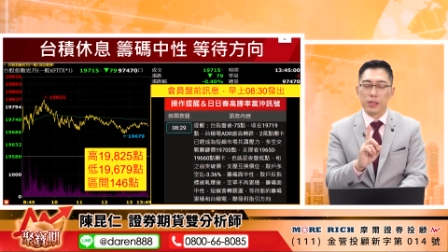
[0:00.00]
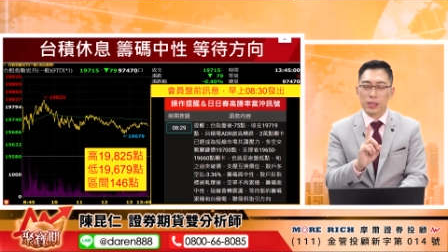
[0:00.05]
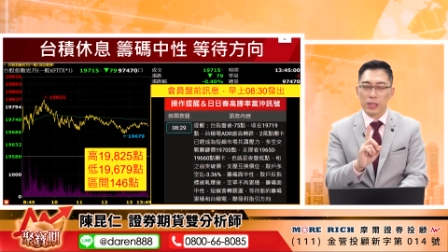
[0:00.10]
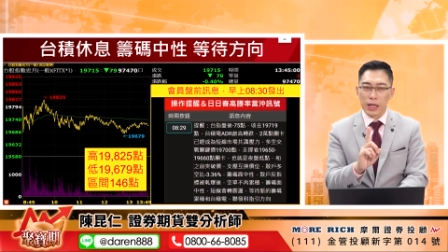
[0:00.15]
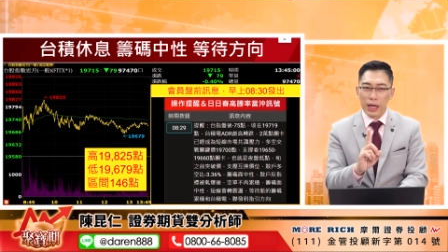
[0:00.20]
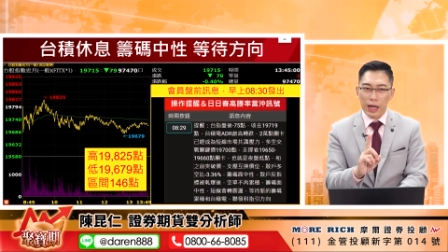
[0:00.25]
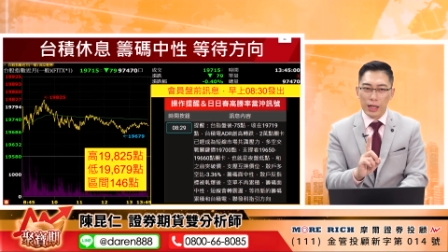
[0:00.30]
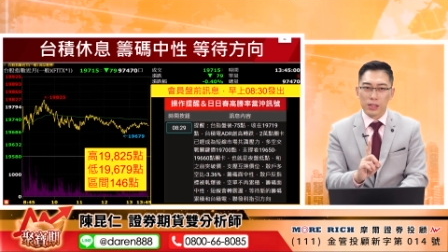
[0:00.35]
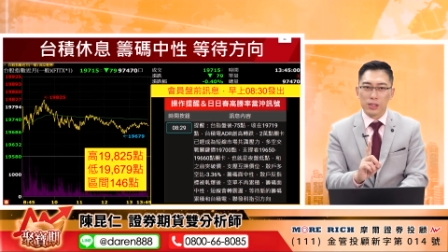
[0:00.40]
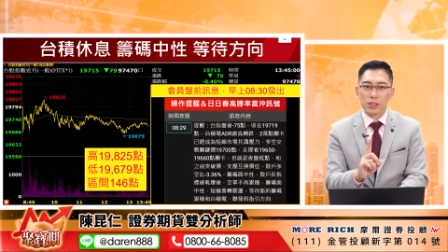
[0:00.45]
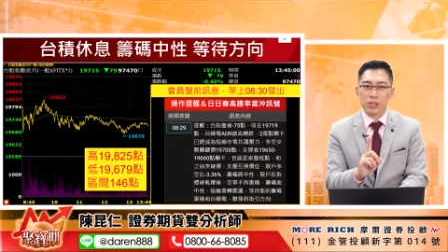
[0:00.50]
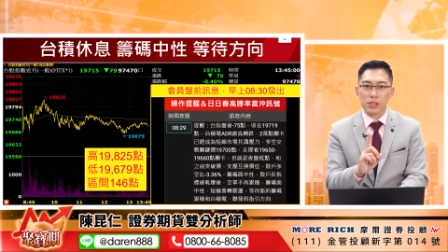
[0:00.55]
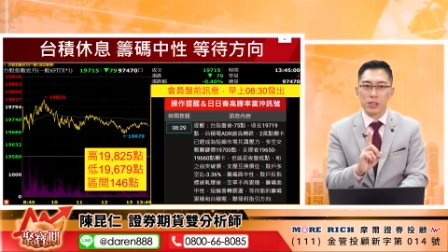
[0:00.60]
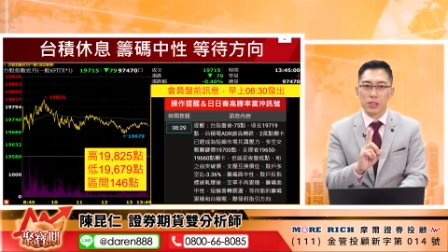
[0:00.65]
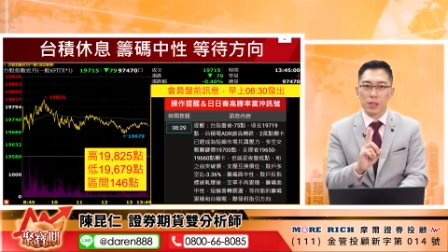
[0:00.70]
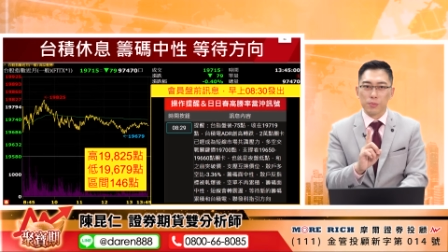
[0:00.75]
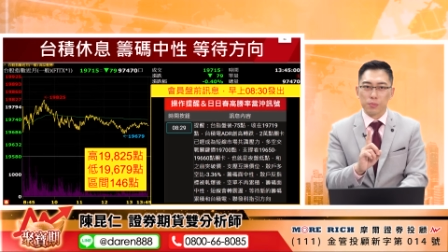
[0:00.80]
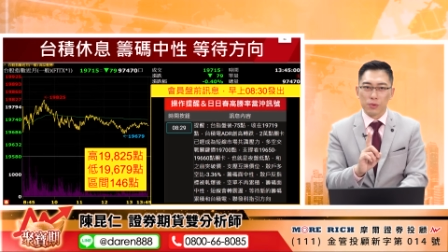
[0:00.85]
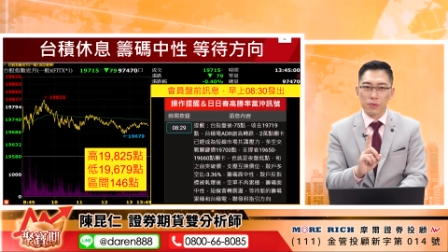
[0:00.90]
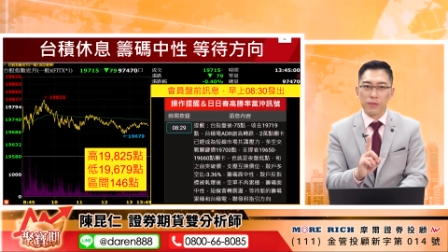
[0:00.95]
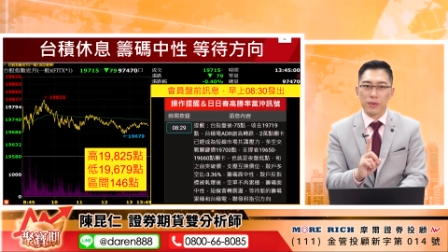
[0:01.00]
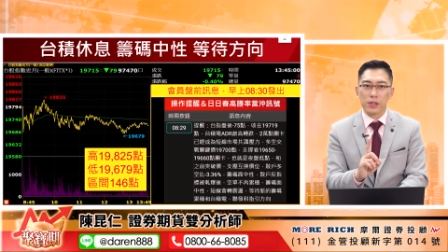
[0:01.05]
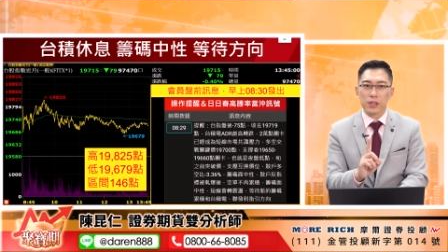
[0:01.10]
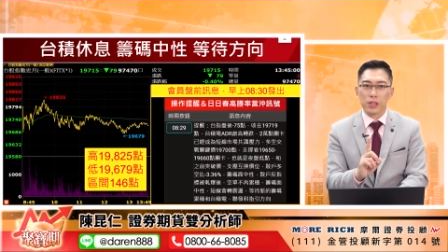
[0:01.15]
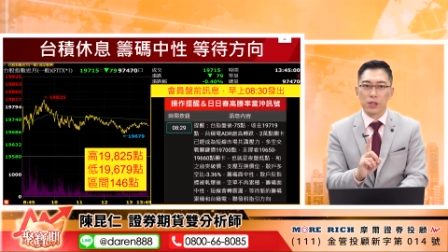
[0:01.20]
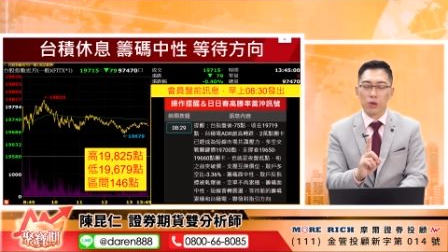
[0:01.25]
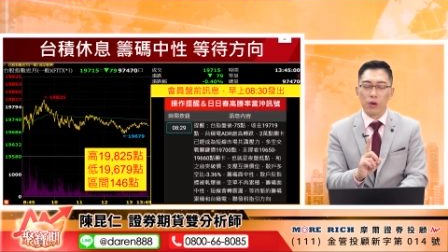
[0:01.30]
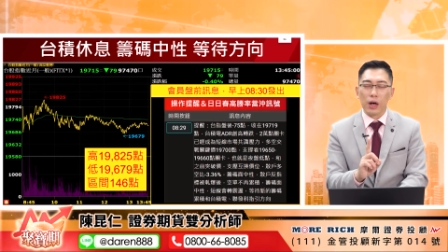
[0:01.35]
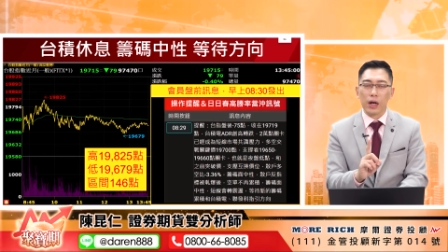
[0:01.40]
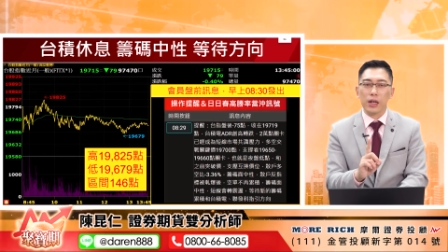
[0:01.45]
的行情的部分
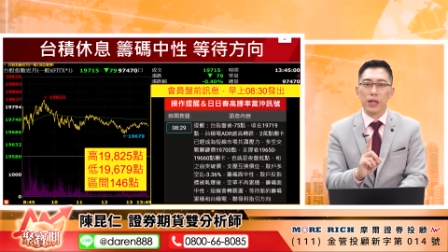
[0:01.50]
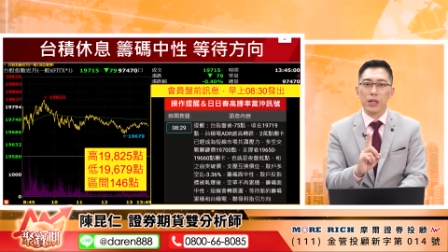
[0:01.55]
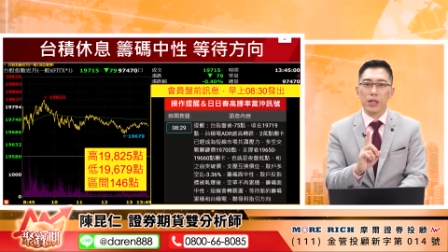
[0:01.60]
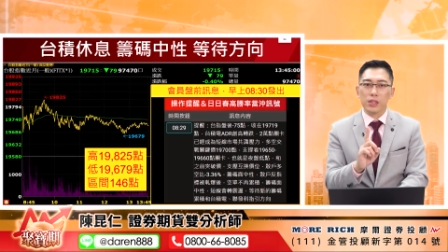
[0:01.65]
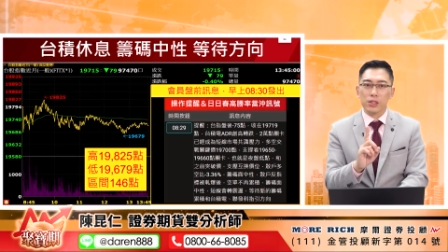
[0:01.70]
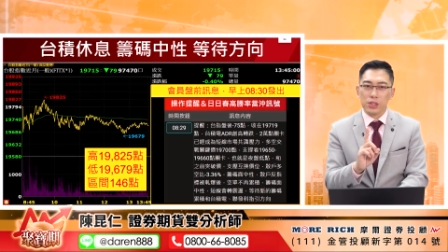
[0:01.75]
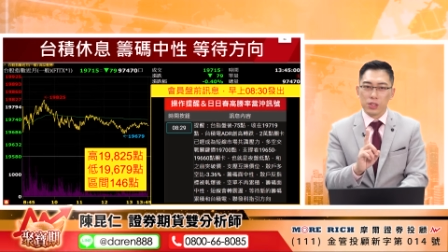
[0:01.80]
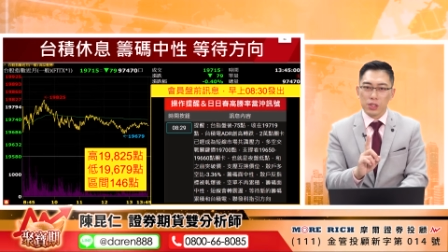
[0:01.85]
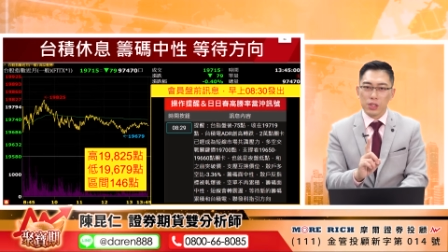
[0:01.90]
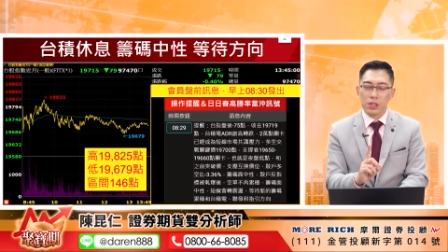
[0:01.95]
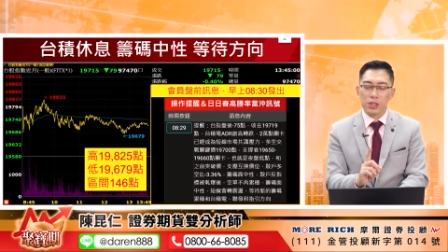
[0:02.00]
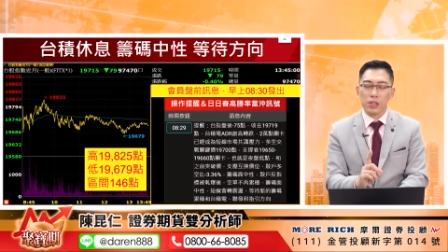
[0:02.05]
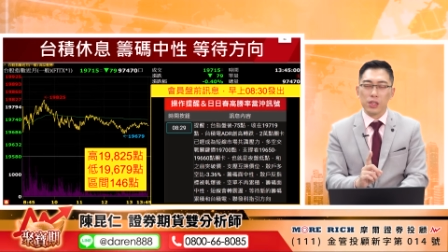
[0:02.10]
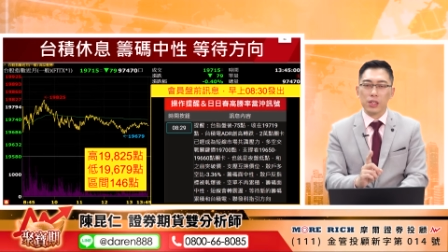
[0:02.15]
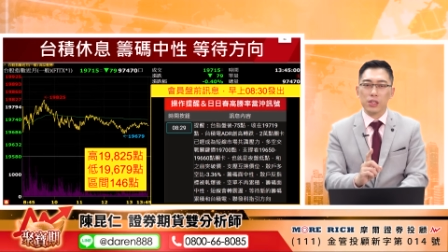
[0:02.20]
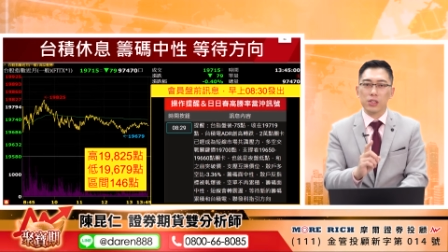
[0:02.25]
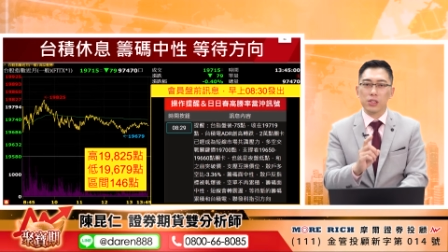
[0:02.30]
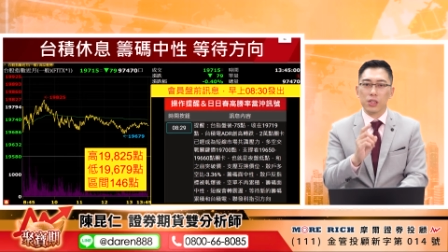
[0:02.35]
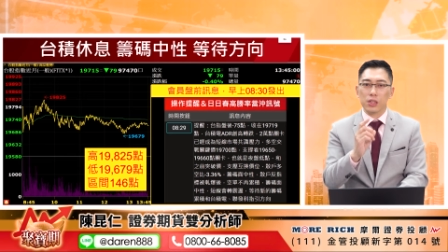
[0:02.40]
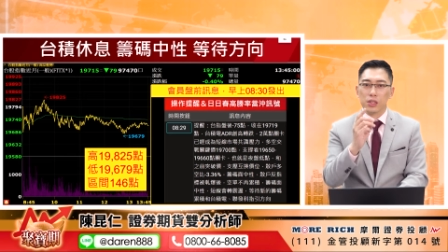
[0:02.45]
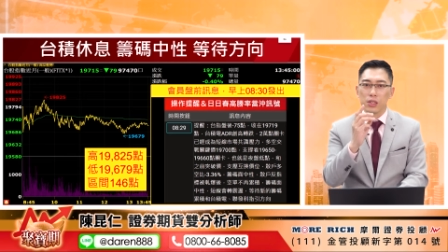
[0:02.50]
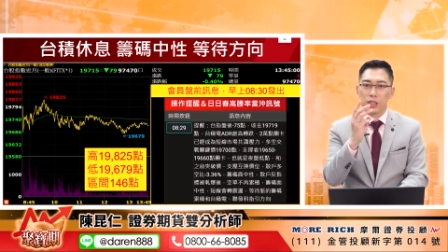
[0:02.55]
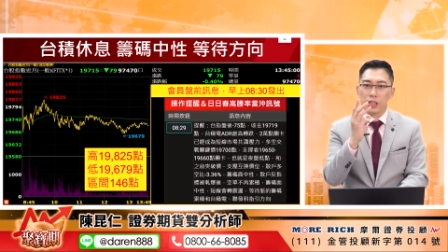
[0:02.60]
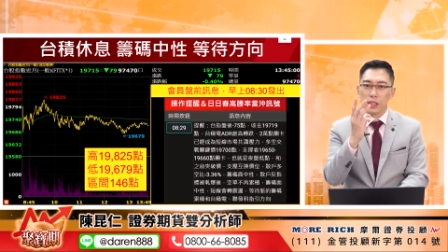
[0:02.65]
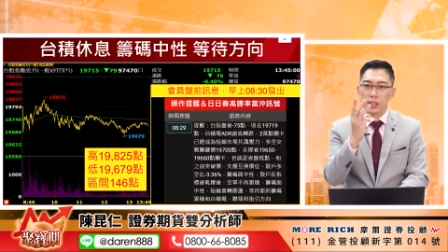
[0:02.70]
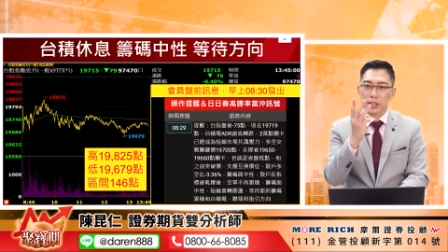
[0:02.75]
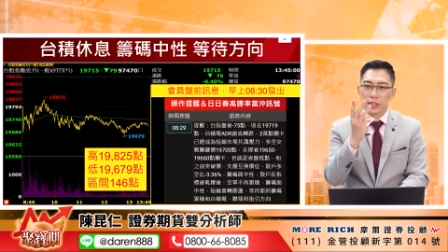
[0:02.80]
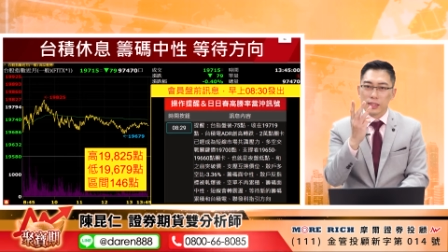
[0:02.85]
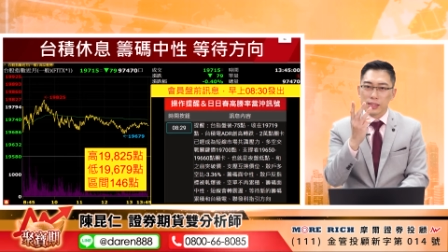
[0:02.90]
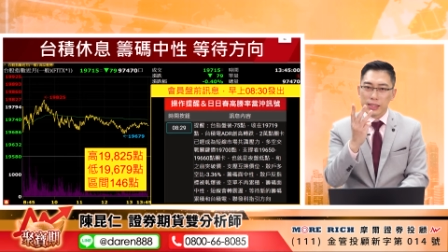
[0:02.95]
的话，请你盯着
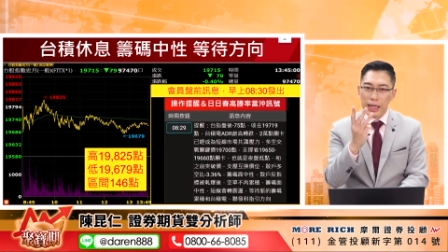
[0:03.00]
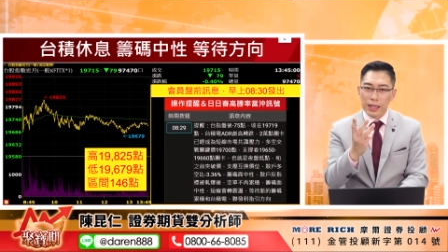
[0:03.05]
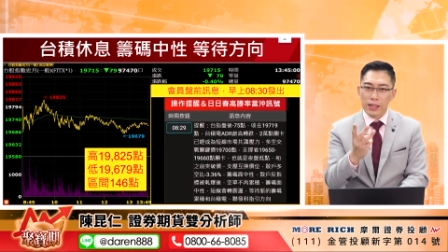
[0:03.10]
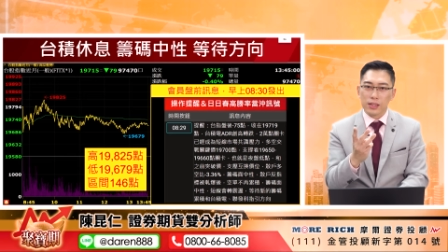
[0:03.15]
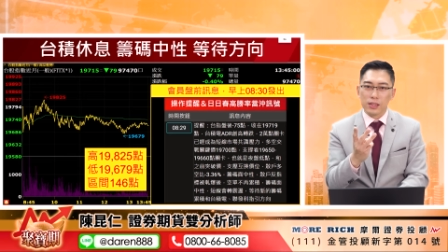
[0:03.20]
三